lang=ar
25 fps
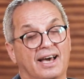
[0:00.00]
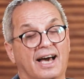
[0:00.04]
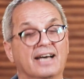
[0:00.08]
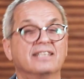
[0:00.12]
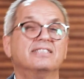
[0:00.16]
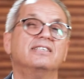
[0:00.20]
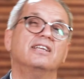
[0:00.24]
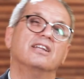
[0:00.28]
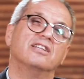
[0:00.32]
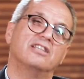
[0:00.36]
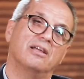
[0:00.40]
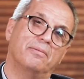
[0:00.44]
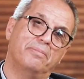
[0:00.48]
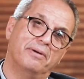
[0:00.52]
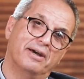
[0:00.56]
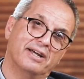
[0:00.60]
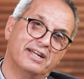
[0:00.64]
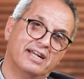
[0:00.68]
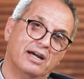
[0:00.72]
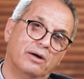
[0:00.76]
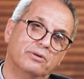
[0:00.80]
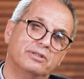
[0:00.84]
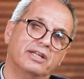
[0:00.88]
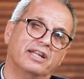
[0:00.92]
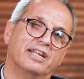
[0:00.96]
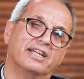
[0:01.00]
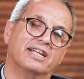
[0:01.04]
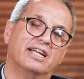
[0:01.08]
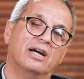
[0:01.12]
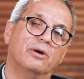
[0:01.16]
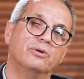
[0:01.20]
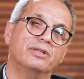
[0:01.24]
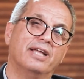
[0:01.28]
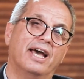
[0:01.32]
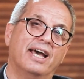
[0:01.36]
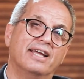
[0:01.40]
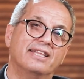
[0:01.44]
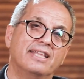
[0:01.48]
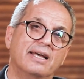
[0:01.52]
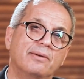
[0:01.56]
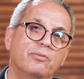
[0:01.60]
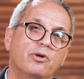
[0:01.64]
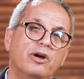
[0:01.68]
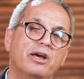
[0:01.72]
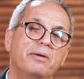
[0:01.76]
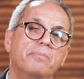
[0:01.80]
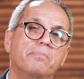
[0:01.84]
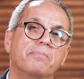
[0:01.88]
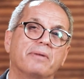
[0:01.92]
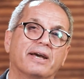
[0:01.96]
عايزين نطبق الجوده لان الجوده اداه
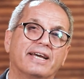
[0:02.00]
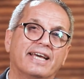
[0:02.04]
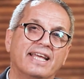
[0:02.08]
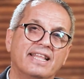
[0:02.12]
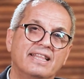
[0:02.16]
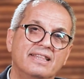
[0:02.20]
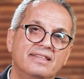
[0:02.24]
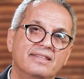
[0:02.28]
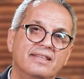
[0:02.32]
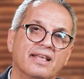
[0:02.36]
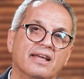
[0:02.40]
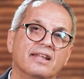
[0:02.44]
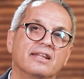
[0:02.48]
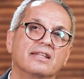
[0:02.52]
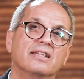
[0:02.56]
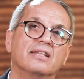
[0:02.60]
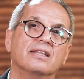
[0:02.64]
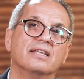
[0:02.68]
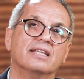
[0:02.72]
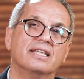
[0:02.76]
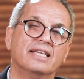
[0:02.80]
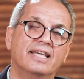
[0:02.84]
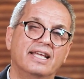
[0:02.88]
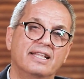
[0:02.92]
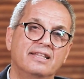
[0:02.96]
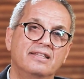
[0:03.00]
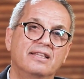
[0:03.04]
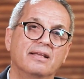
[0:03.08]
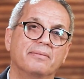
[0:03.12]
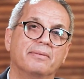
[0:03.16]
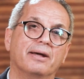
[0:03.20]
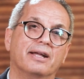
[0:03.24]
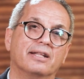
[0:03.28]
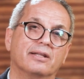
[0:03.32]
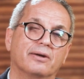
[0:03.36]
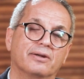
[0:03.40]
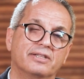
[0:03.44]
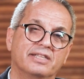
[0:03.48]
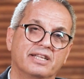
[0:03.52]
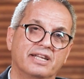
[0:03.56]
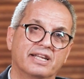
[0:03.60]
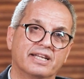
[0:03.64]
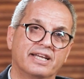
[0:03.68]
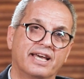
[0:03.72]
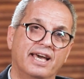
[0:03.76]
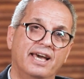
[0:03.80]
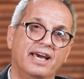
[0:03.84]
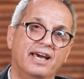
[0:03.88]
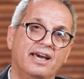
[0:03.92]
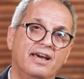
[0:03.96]
مهمه جدا جدا من ادوات
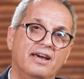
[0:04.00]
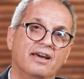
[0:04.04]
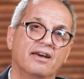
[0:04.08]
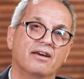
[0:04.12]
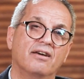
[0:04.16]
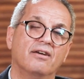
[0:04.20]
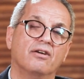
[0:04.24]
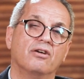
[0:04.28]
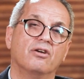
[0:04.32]
النجاح